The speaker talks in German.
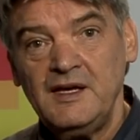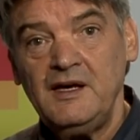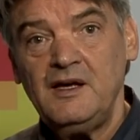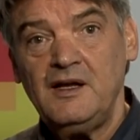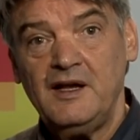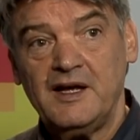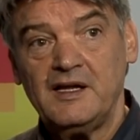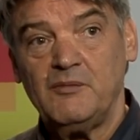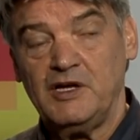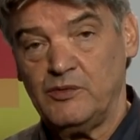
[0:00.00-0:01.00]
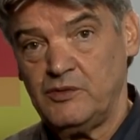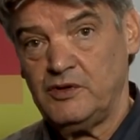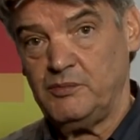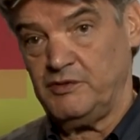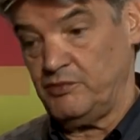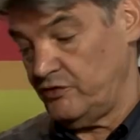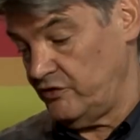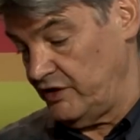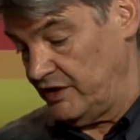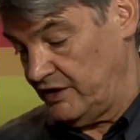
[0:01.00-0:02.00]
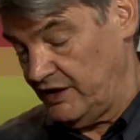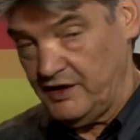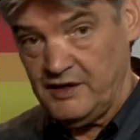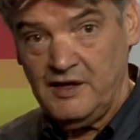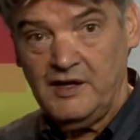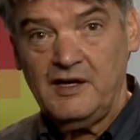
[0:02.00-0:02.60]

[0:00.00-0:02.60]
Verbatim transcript: ich lerne mein Unterbewusstsein kennen,